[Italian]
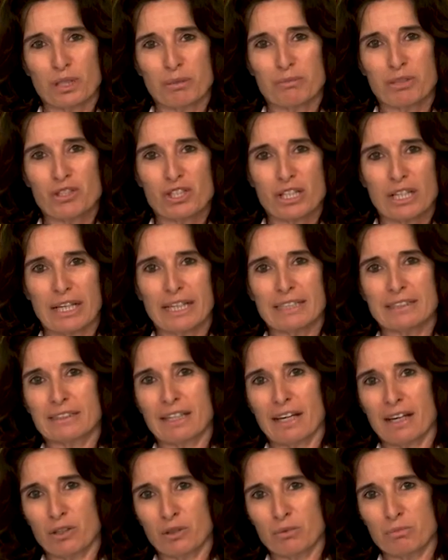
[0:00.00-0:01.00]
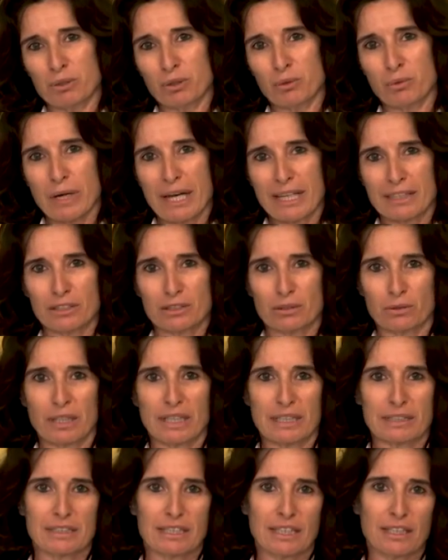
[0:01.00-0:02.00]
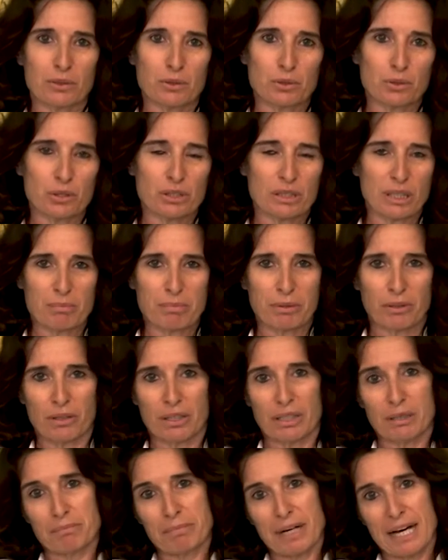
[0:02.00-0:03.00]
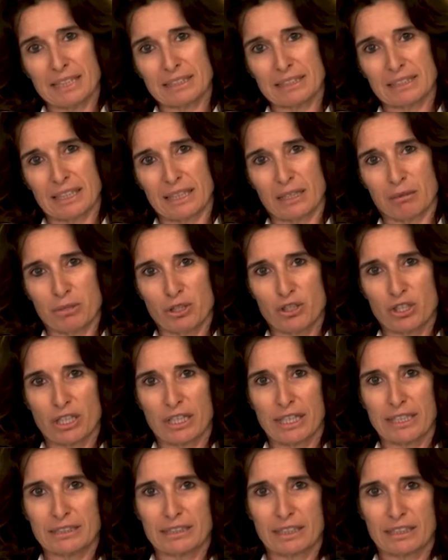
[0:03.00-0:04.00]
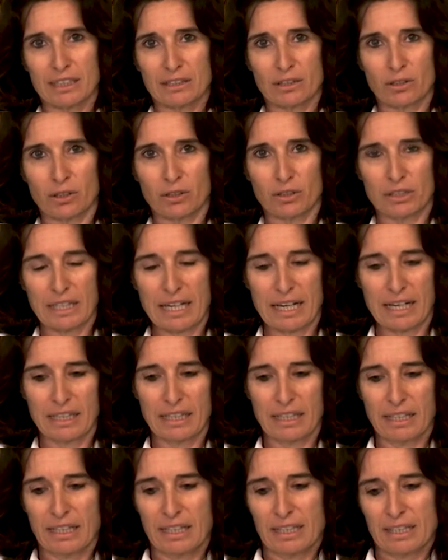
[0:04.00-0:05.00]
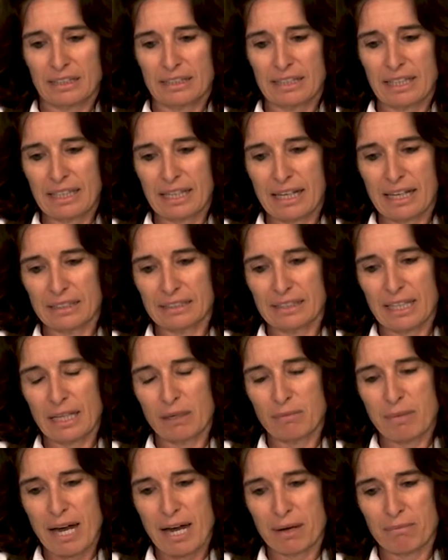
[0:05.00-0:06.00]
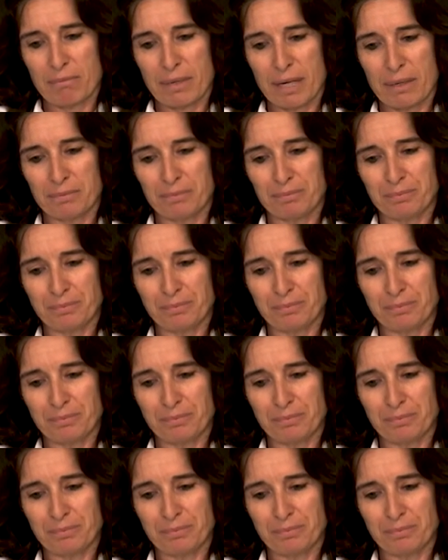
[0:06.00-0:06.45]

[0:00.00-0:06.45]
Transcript: la bicicletta è un po' questo, l'ardea rossa e poi passa alla bicicletta da donna della, della mamma.